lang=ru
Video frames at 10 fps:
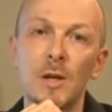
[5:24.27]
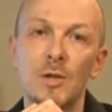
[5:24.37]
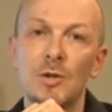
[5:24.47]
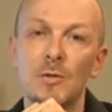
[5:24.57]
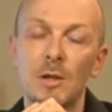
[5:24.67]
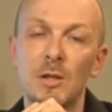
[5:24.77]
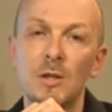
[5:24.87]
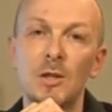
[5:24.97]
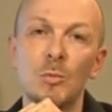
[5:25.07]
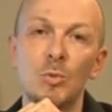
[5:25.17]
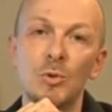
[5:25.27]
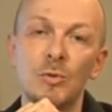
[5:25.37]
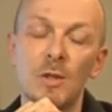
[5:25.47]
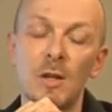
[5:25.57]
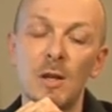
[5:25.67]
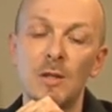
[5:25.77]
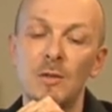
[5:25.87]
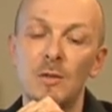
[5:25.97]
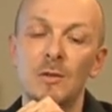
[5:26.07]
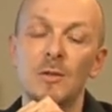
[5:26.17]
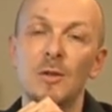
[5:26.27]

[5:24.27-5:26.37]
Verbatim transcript: качество картинки будет влиять